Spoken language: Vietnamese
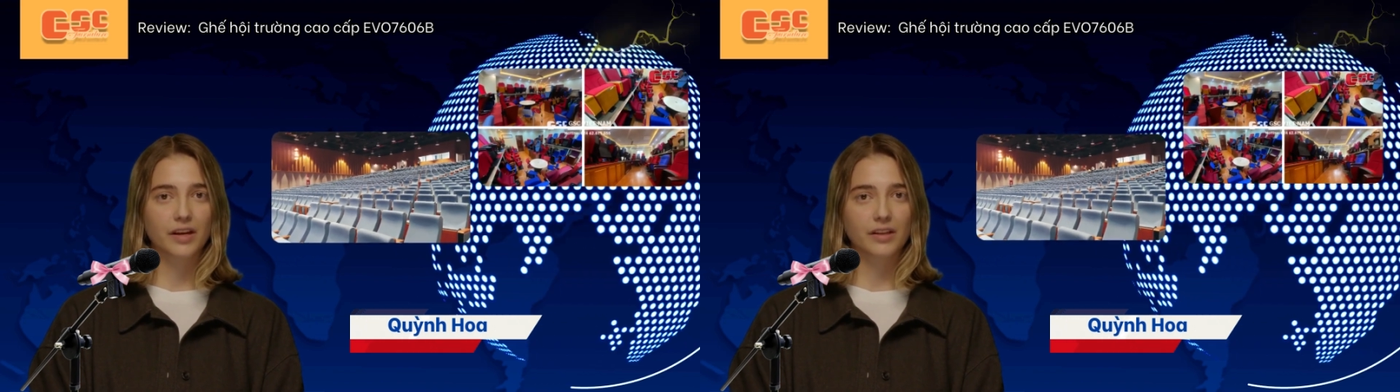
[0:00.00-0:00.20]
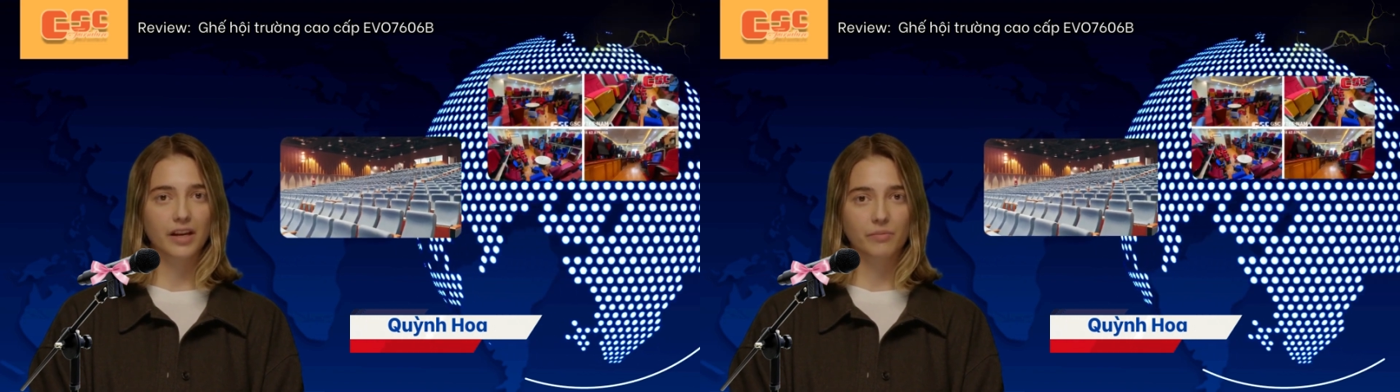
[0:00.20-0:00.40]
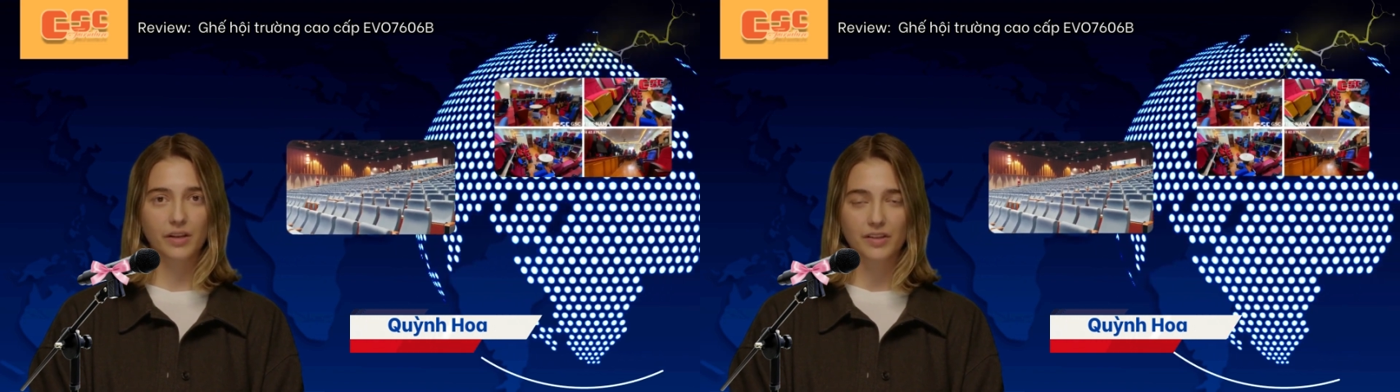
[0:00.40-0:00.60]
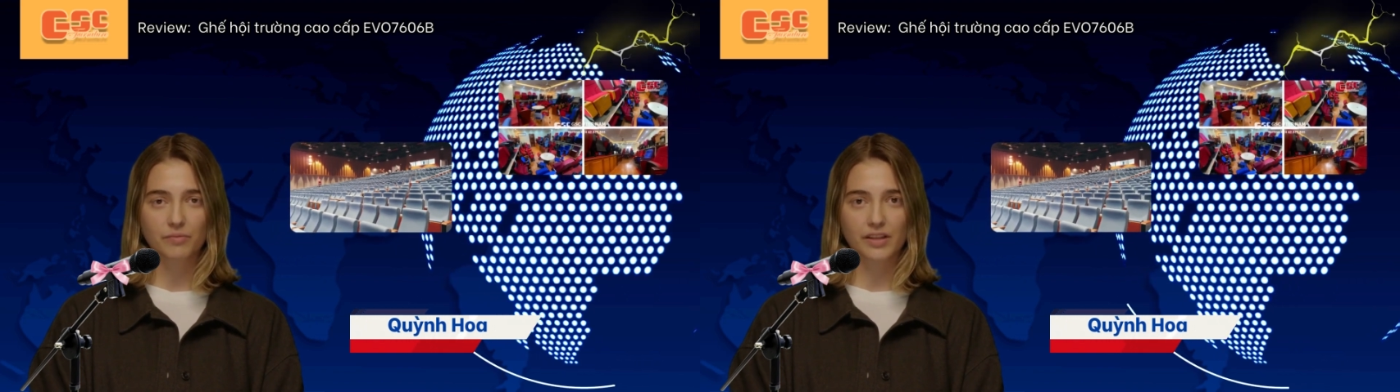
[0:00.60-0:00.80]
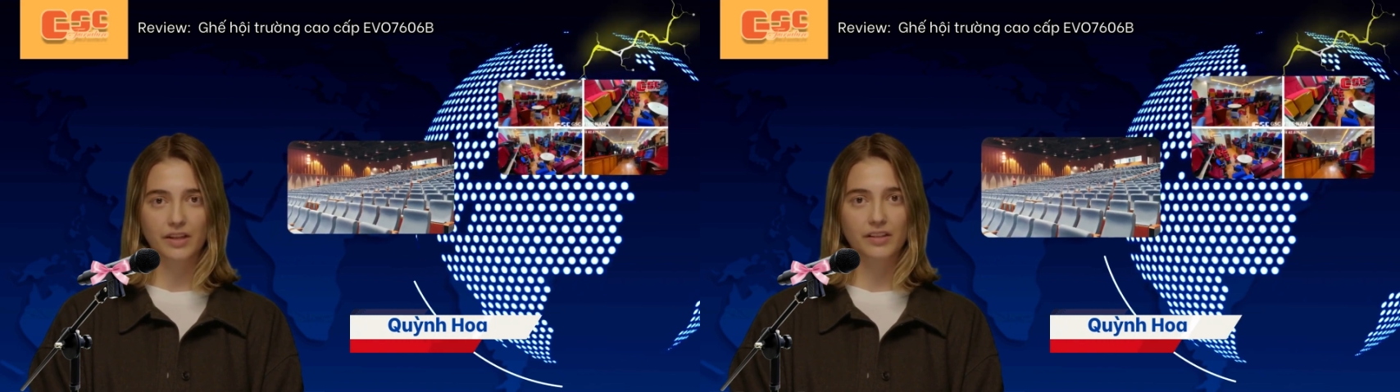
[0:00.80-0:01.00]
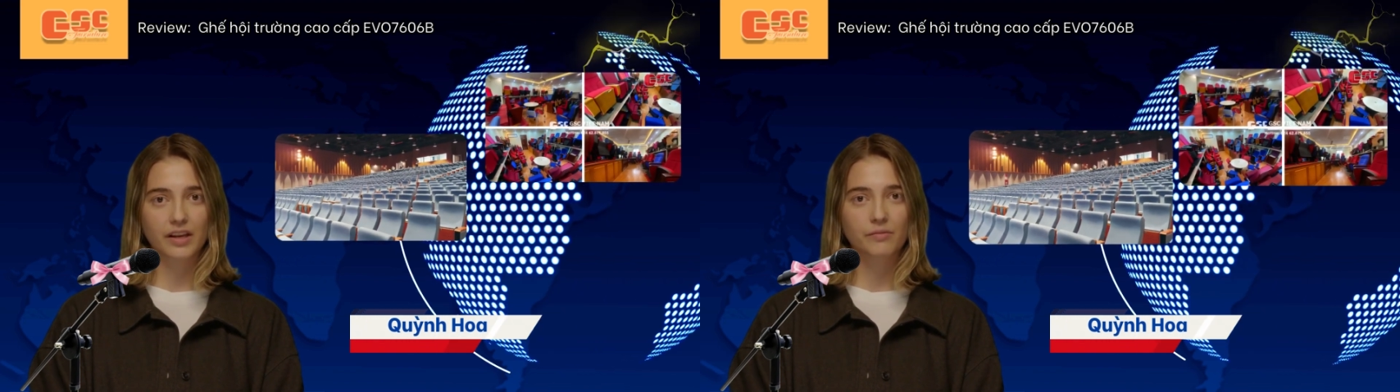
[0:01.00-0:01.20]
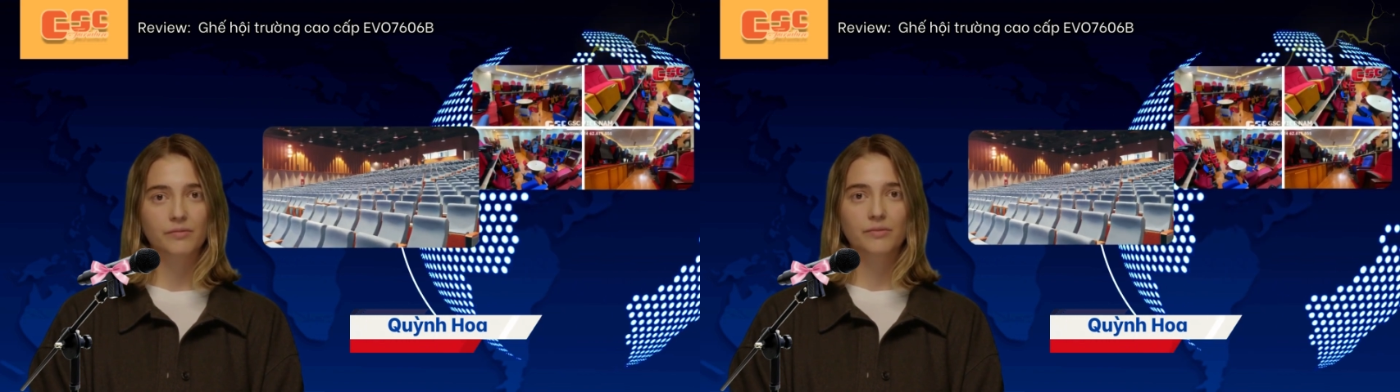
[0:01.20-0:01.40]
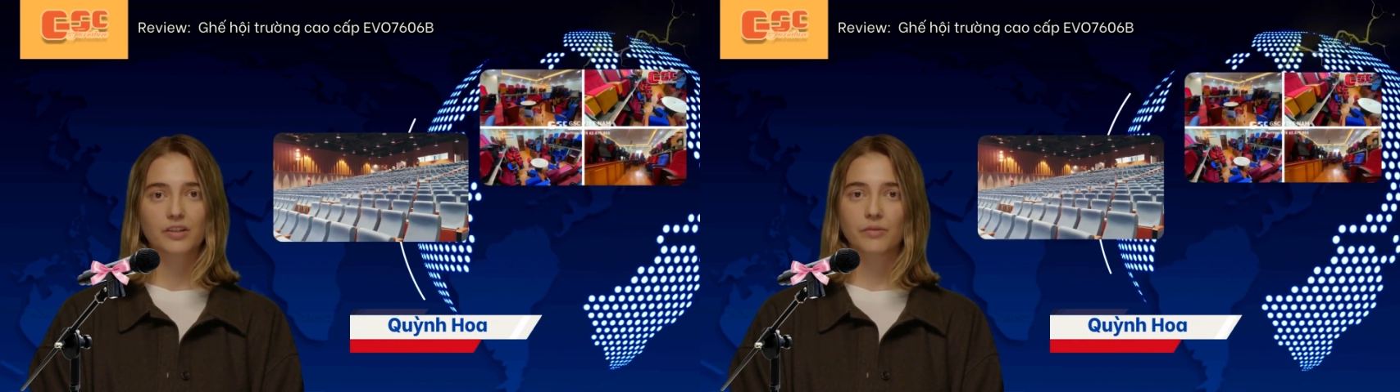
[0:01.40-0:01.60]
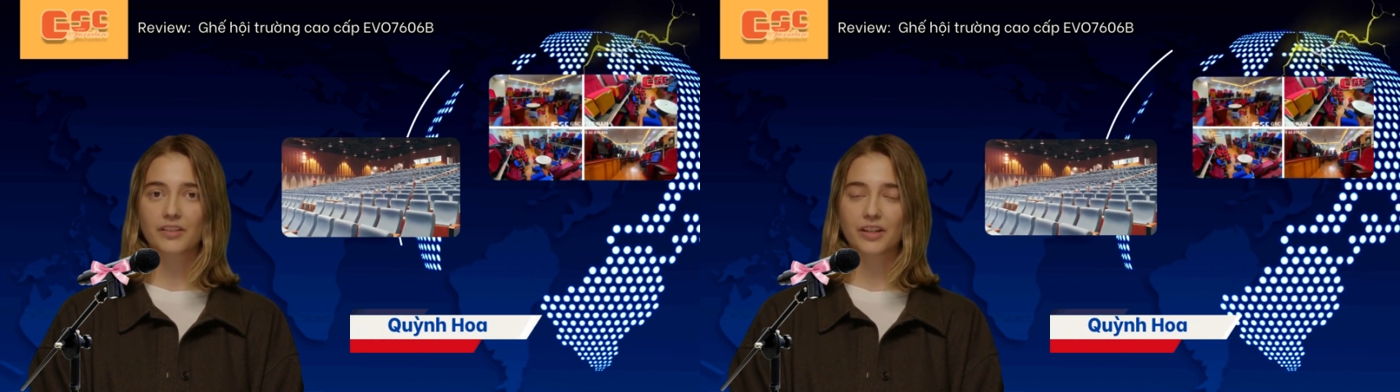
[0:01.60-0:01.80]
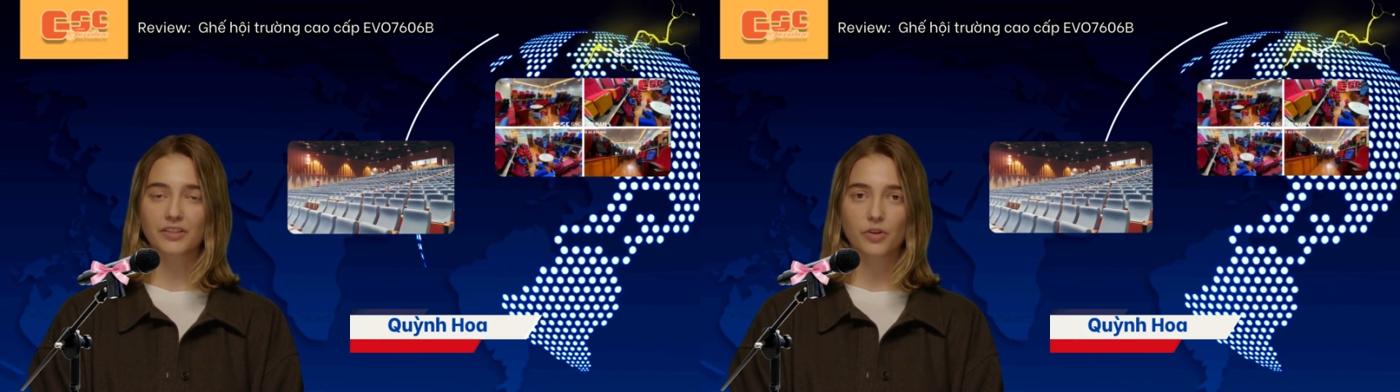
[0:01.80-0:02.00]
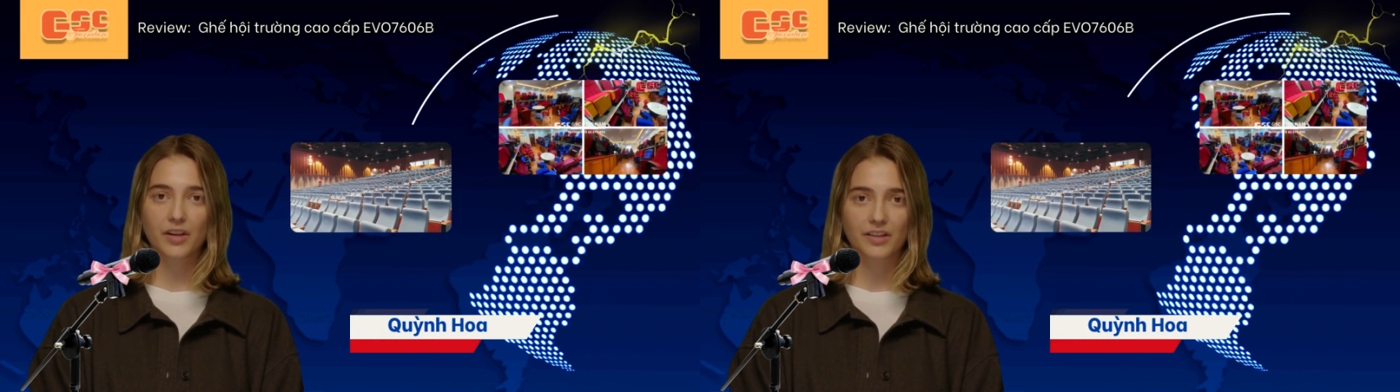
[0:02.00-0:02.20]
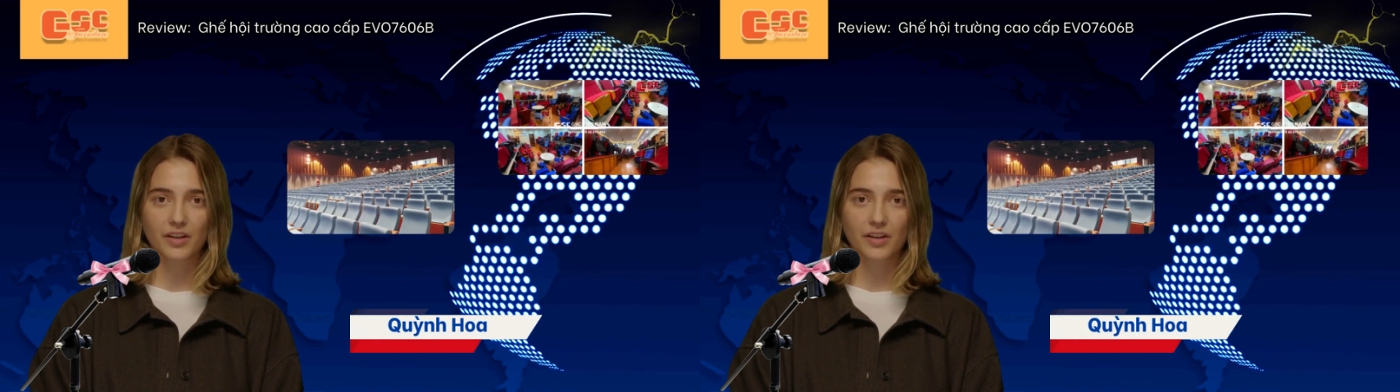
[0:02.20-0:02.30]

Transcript: gần 20 năm kinh nghiệm trong ngành nội